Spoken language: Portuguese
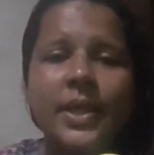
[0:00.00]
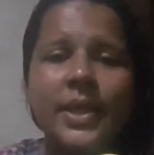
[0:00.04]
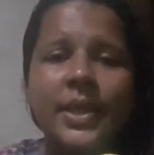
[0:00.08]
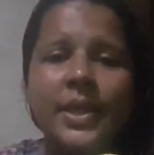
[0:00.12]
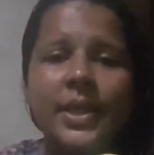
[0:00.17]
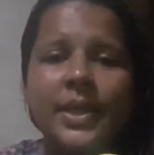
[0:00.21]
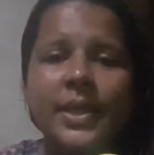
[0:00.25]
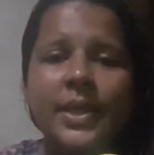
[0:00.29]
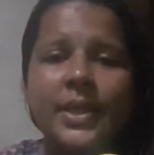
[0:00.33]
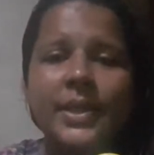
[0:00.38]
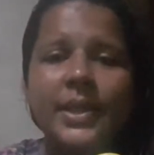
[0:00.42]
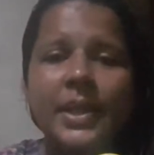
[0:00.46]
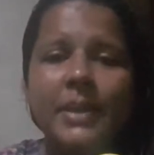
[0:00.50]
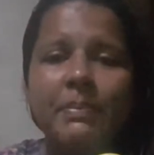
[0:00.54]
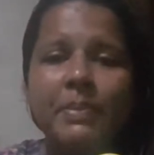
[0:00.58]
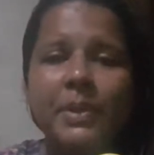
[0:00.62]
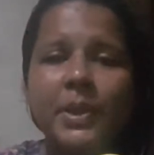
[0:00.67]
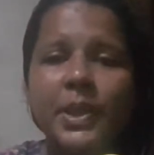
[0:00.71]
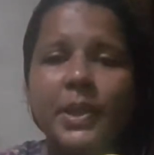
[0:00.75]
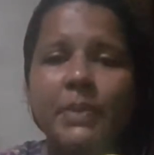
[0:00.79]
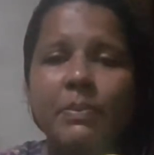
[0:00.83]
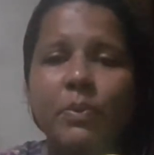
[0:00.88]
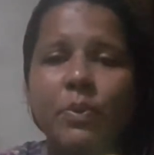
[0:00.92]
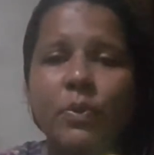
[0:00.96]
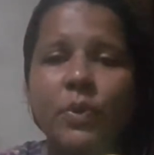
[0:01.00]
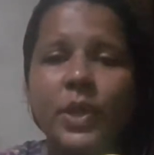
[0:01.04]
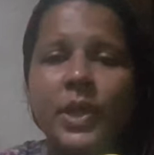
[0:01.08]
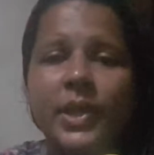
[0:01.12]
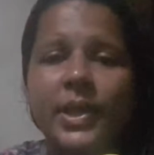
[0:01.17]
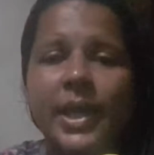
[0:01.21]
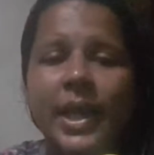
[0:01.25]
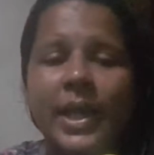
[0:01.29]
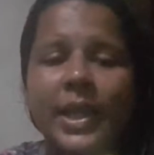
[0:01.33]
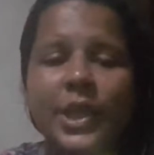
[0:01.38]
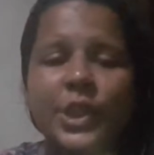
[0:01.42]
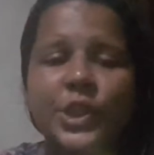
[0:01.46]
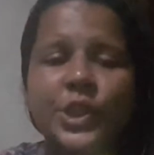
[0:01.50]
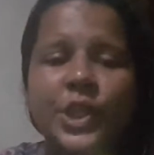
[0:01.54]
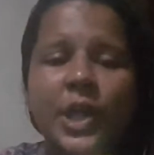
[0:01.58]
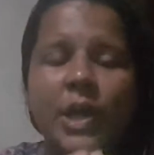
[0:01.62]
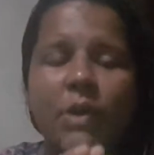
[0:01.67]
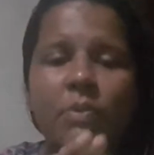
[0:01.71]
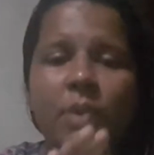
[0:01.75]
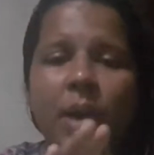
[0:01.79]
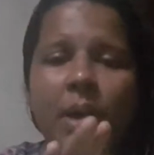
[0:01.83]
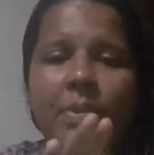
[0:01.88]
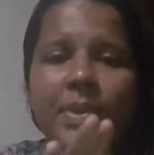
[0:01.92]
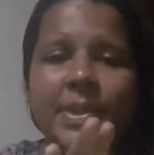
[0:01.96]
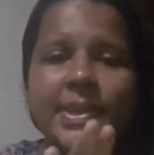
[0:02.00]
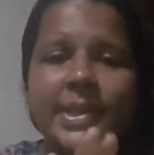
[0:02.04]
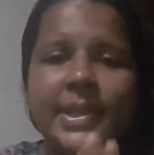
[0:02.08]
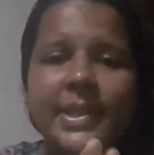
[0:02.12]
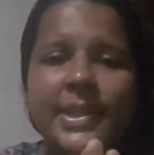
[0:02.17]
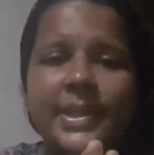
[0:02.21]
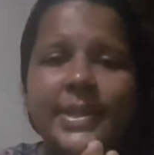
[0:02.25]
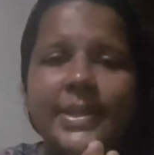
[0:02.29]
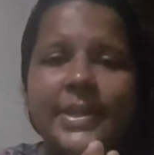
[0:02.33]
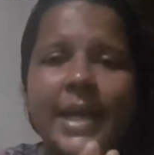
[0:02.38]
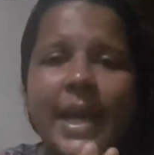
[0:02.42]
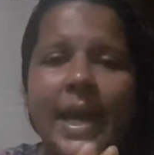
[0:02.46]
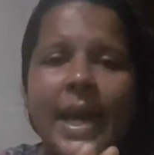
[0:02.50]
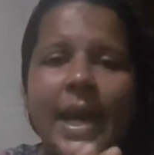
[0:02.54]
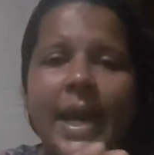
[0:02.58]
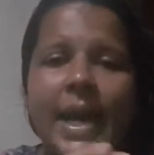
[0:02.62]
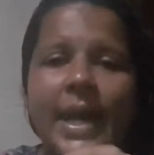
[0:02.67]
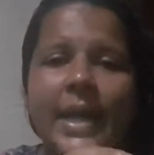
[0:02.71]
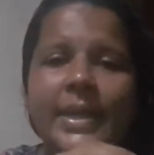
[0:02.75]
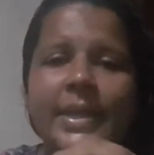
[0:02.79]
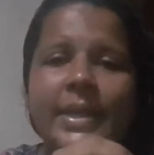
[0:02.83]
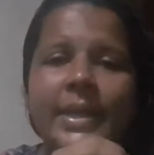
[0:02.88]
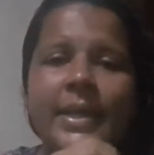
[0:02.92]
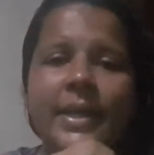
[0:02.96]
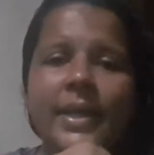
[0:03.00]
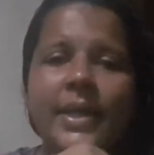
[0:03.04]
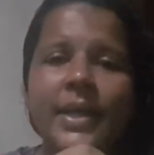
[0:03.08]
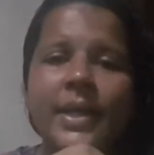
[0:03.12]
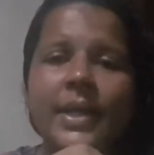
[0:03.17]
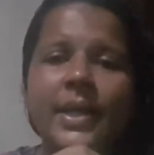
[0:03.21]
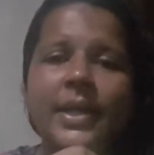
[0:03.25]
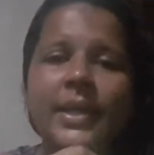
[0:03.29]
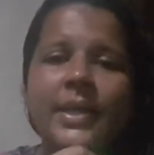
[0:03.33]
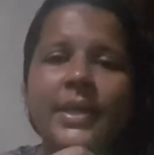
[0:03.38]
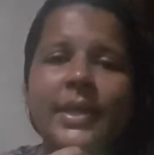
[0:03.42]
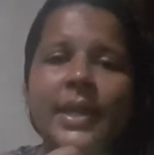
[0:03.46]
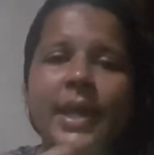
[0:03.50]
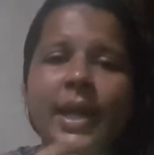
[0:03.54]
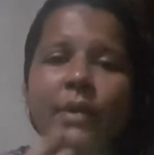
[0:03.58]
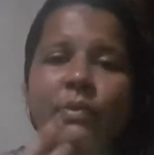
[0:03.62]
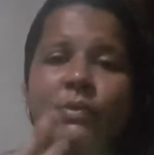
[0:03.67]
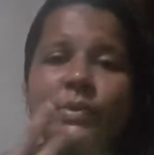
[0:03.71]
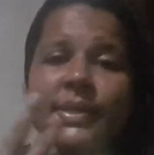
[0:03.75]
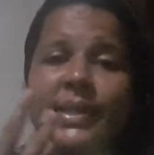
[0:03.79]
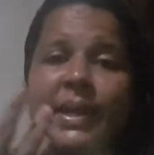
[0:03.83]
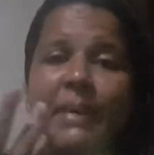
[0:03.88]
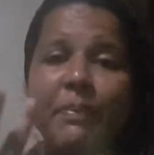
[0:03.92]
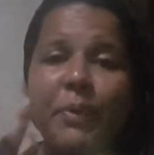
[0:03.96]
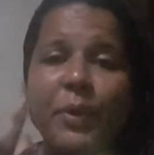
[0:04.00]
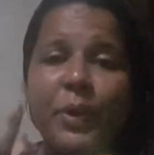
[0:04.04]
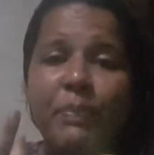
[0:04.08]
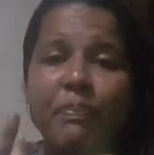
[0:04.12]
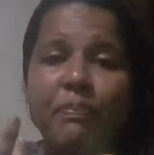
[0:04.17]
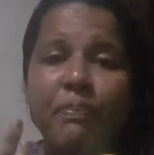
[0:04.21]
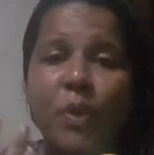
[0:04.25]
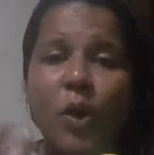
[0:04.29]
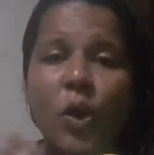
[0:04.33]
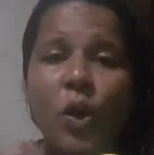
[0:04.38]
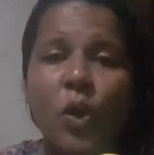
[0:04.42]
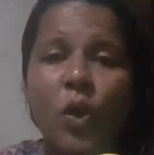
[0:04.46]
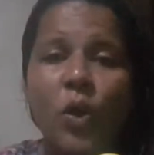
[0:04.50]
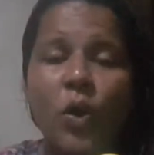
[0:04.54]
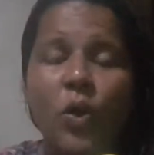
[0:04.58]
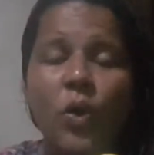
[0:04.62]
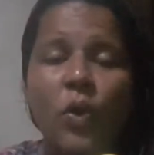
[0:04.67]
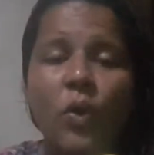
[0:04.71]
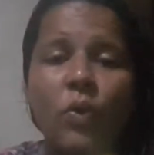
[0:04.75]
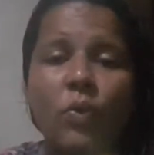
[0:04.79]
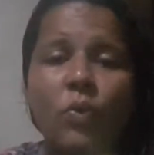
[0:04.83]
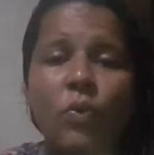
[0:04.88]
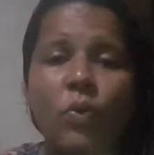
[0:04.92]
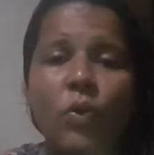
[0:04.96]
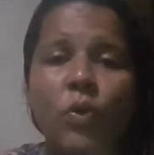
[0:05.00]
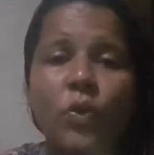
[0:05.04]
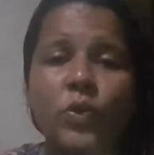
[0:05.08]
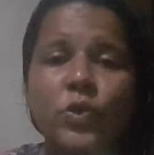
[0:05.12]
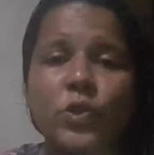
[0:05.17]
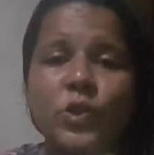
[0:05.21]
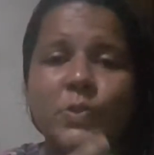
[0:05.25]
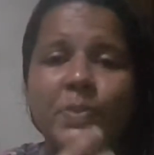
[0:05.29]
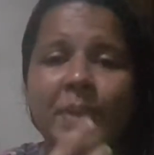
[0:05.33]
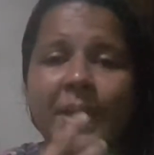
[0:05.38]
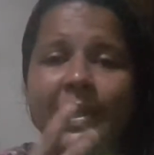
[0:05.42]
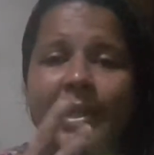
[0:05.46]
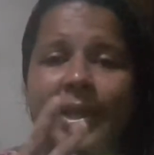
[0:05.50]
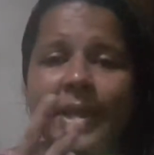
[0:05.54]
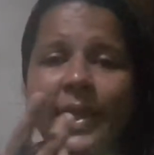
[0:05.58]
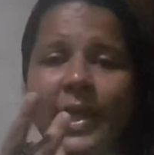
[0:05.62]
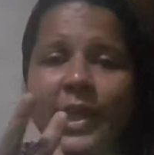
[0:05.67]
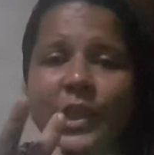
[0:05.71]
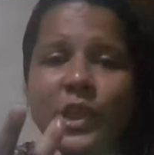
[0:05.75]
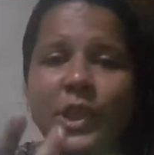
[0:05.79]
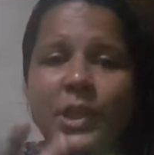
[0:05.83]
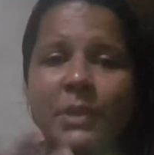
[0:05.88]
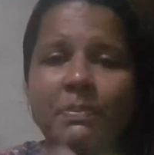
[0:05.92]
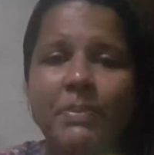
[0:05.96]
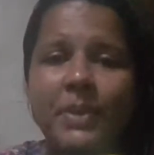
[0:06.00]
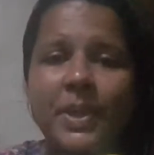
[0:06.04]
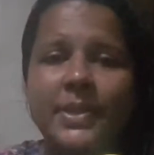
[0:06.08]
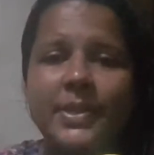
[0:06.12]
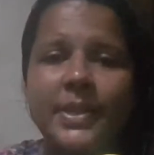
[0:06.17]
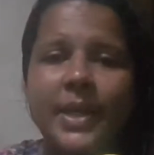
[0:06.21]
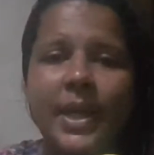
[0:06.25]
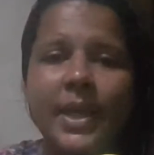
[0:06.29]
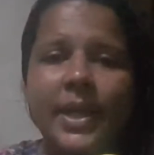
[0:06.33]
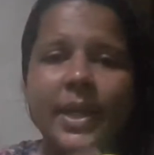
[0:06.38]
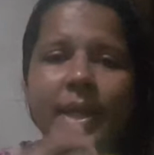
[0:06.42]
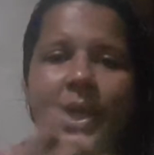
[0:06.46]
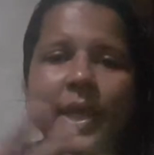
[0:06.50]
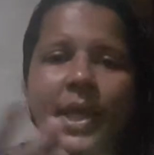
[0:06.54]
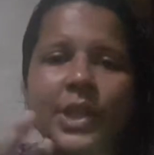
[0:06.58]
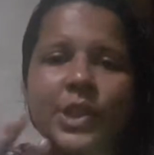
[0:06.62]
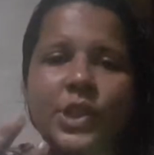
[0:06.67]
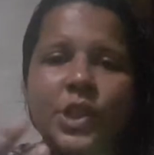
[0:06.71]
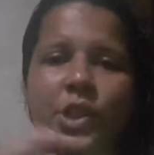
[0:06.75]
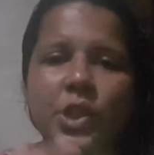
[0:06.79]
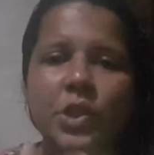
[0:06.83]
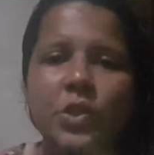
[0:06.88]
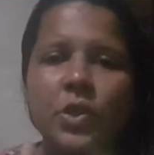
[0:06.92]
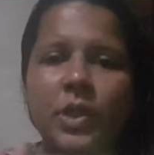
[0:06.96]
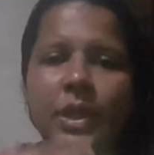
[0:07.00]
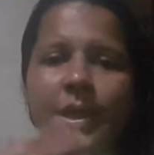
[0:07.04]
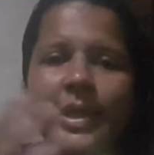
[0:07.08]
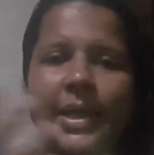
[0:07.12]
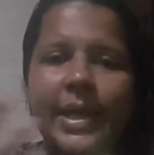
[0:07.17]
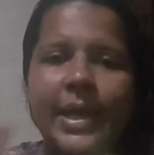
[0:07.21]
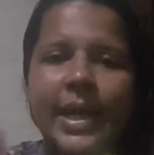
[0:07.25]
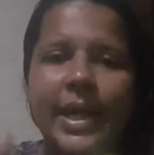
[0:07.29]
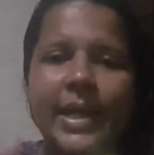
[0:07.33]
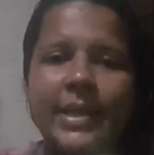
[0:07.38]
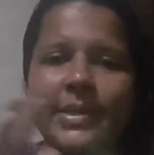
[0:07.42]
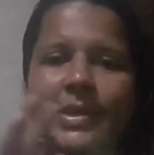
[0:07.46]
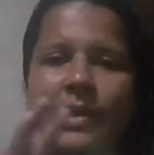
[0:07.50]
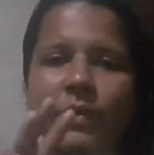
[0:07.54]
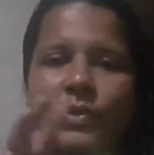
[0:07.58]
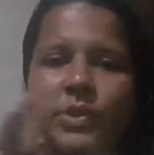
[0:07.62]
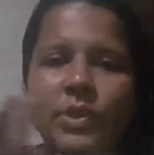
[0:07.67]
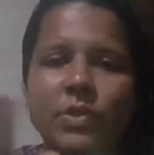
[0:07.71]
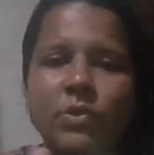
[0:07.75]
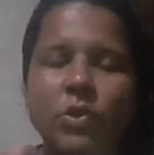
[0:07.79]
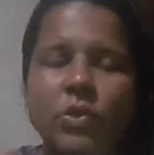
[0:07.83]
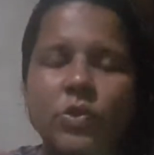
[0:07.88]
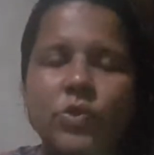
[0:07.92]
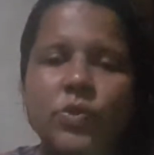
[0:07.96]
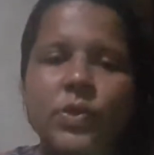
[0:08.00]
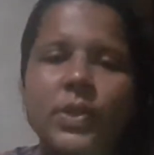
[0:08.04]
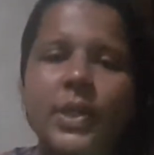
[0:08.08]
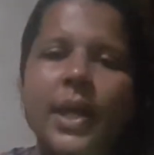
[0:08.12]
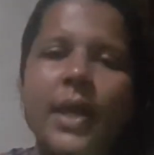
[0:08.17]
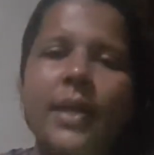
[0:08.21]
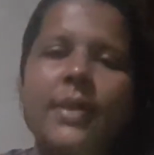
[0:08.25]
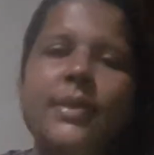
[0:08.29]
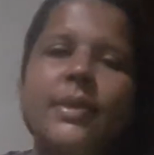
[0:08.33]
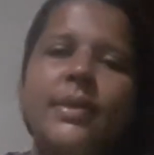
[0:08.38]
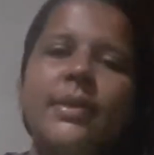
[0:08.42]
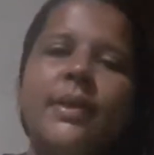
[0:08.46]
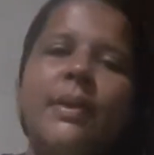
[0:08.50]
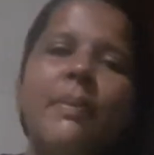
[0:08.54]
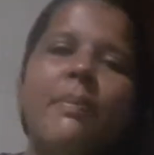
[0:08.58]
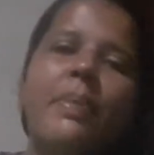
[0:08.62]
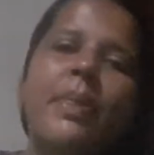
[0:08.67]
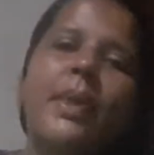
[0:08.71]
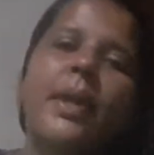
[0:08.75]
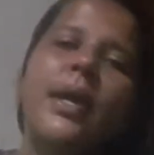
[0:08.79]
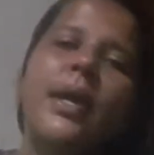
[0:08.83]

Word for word: E tem pitbull que tem alergia com água sanitária, né, com sabão em pó, com outros materiais de limpeza aí que a gente, dona de casa, usa no nosso dia a dia.